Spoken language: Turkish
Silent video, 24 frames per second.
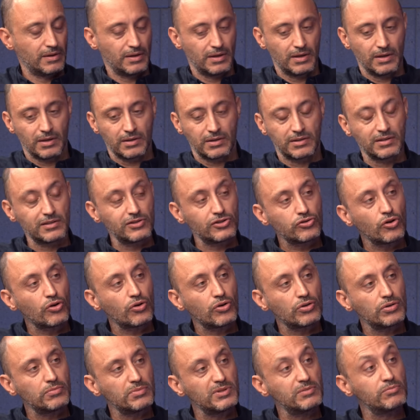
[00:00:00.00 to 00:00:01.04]

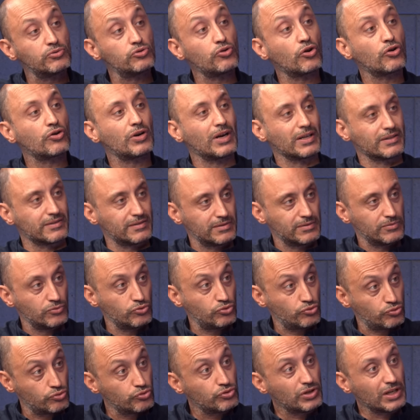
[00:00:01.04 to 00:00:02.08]
Kılıçdaroğlu bir bürokrat,
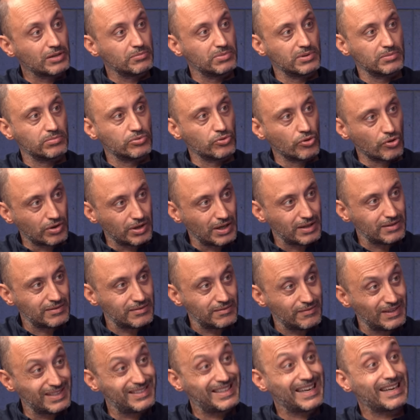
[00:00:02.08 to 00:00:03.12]
üst düzey bir bürokrat
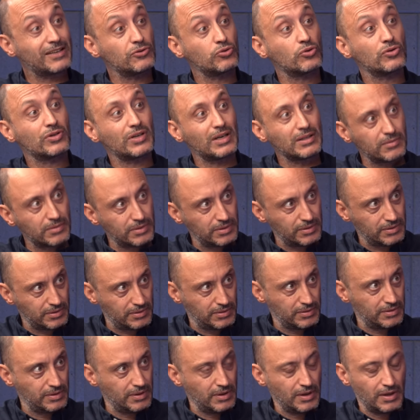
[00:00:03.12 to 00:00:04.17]
ve teknokrat
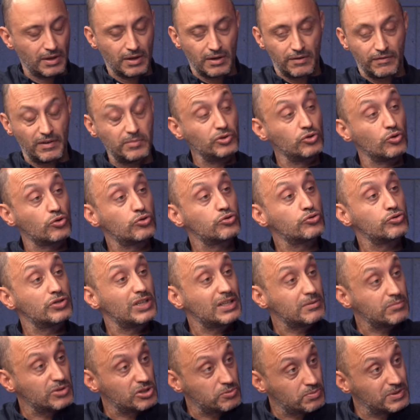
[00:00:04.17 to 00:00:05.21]
ve
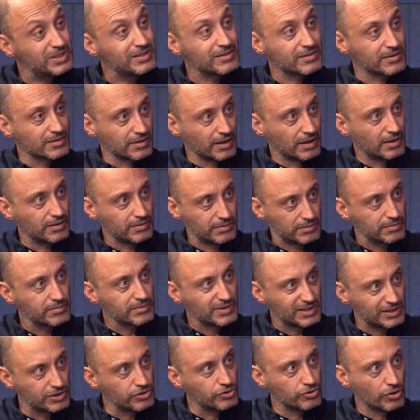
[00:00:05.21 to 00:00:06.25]
1971 yılında
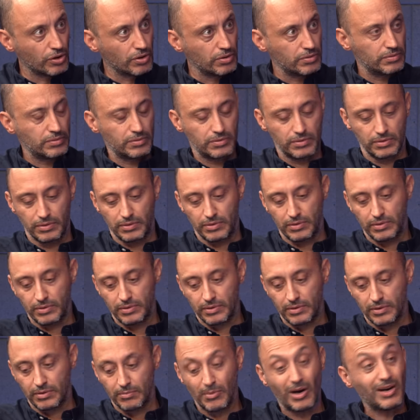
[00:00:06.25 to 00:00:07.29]
giriyor
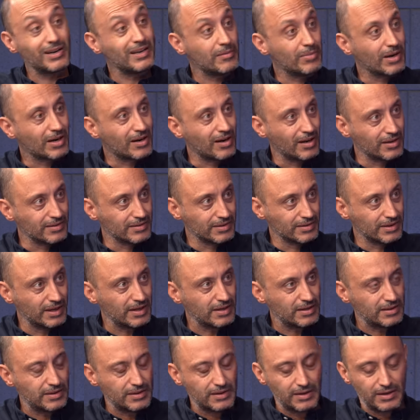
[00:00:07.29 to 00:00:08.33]
Maliye Bakanlığı'na
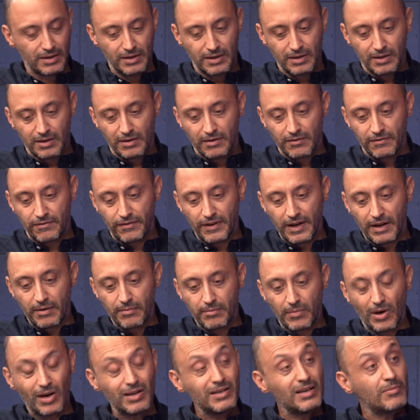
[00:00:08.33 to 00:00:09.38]
ve
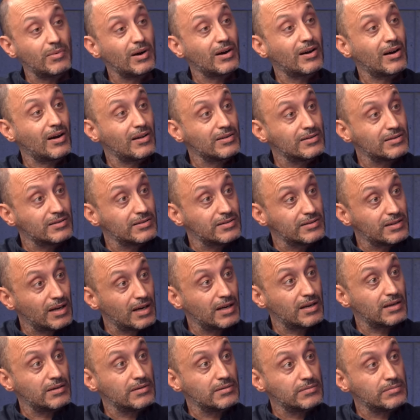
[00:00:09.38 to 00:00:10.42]
Maliye
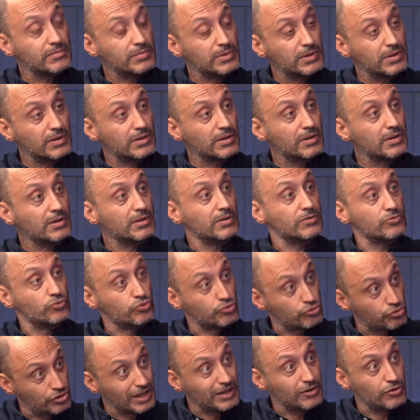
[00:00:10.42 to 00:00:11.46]
Bakanlığı'nda e,
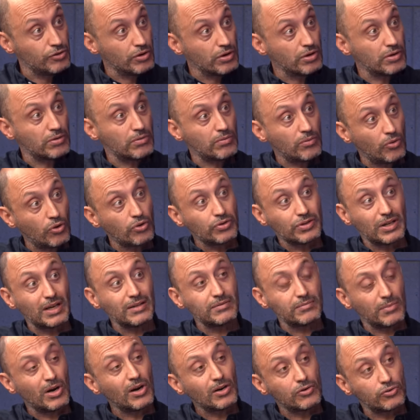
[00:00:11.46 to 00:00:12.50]
yükseliyor. Oradan
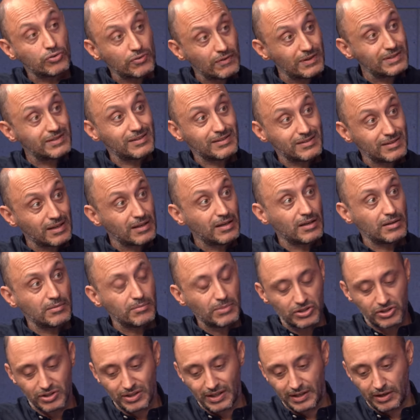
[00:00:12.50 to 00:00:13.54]
Bağkur ve SSK'nın
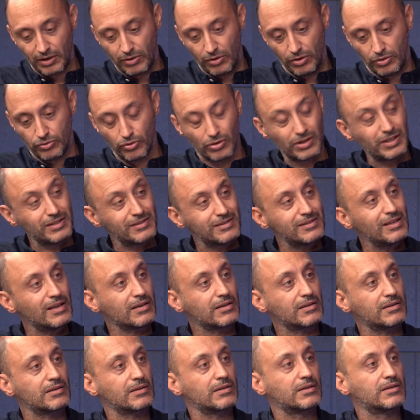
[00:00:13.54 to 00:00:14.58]
başına geliyor. Dolayısıyla
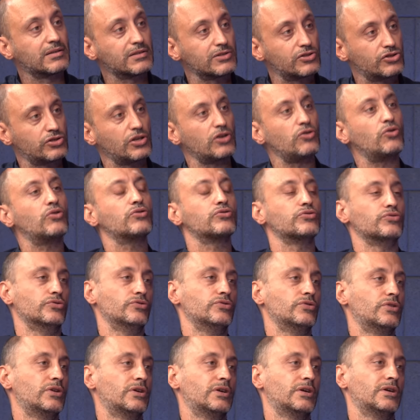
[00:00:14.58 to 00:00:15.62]

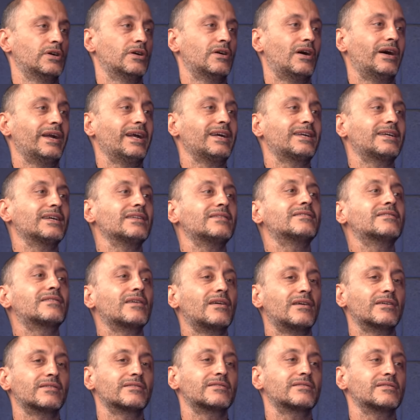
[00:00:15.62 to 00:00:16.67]
Kılıçdaroğlu'nun hareket
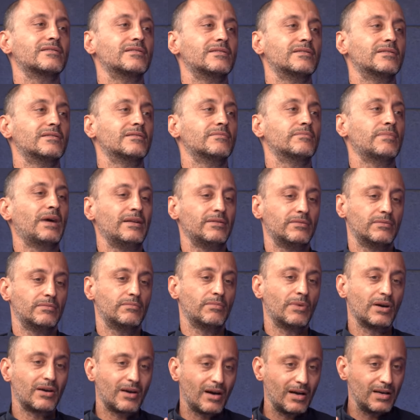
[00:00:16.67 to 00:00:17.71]
tarzı ben
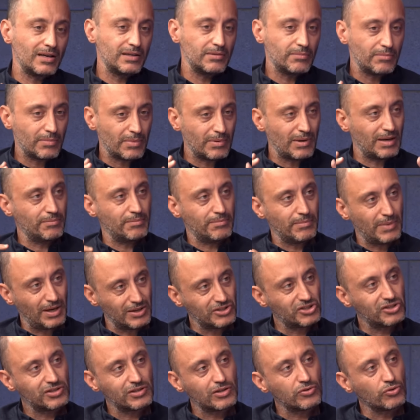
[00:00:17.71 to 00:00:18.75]
makalenin
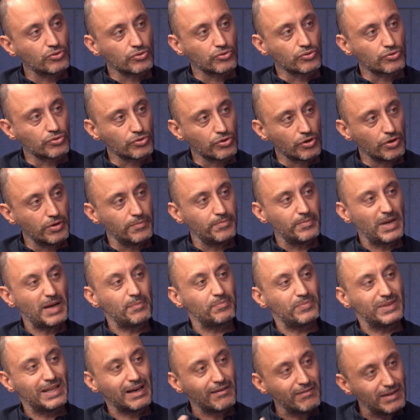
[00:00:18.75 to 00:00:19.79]
başında da onu kullandım.
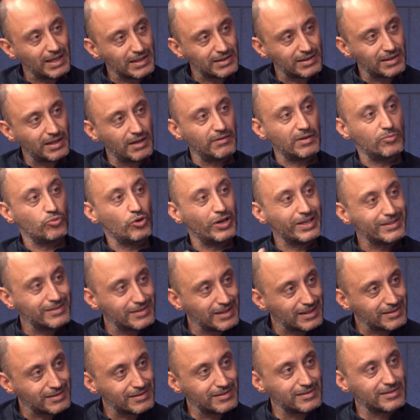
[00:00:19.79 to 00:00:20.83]
Hep devletle ve
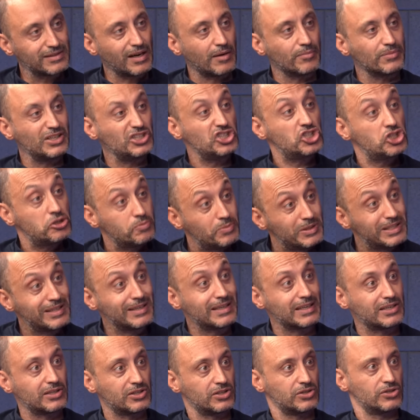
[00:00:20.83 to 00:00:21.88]
müesses nizamla
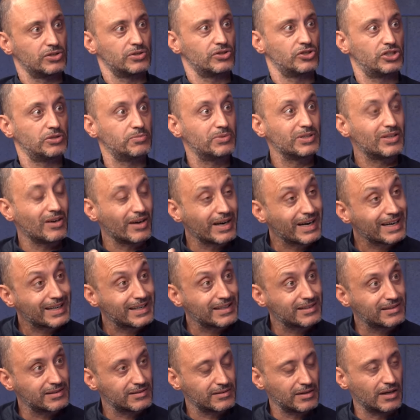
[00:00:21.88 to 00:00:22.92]
işbirlikçi bir
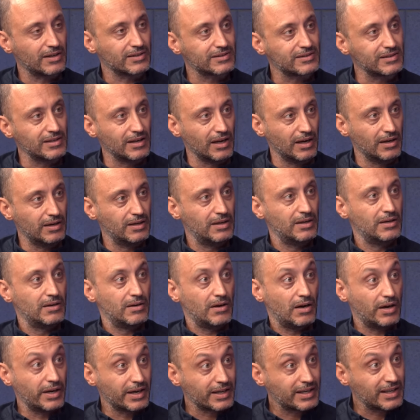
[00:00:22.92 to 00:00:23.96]
hareket tarzıyla
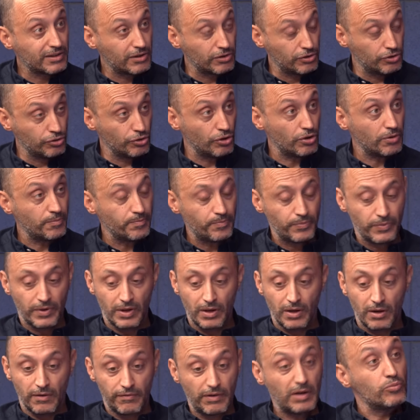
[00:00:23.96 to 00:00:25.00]
hareket ediyor.
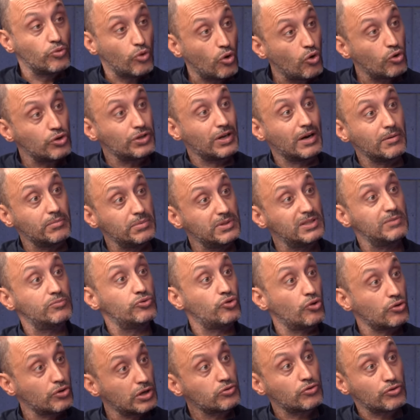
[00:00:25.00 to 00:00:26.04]
Ve bu ona bir
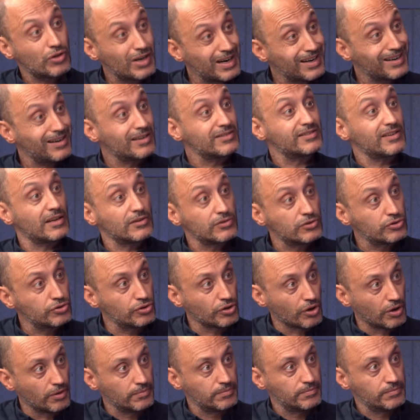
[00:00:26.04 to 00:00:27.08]
bürokrat olarak
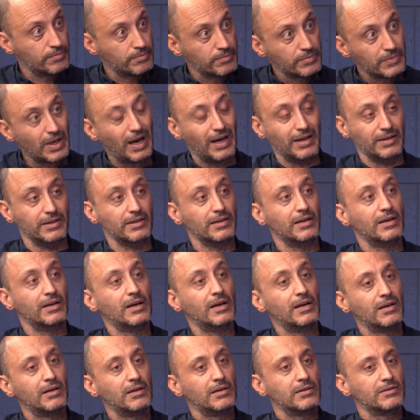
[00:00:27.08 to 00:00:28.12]
kazandırıyor. Yani
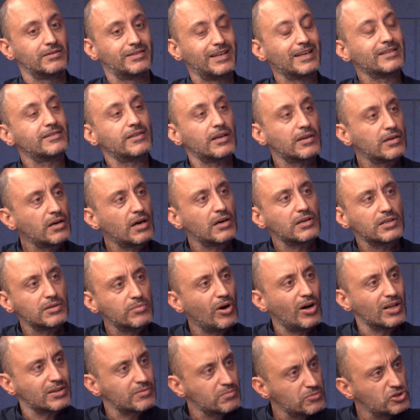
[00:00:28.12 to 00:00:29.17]
SSK gibi
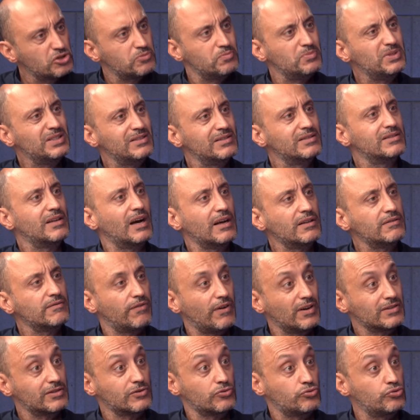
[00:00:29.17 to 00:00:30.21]
60 binden
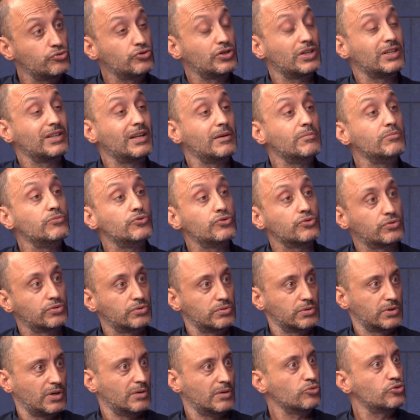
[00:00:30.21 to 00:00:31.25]
fazla Türkiye'nin en
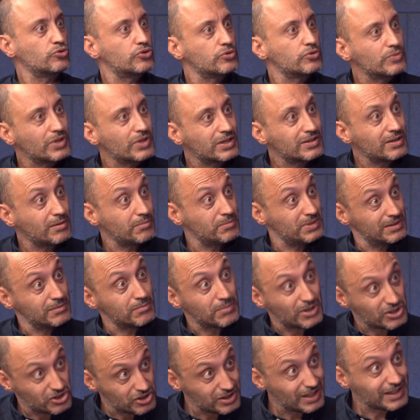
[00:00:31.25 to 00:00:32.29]
büyük kamu kurumlarından birinin
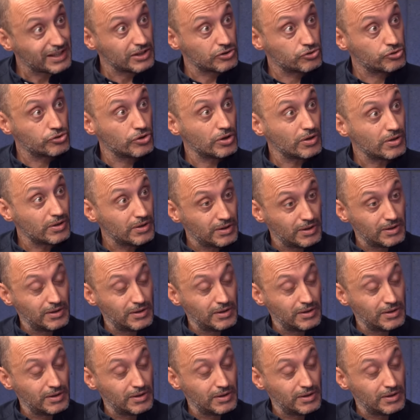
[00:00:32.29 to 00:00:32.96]
başına geçiyor.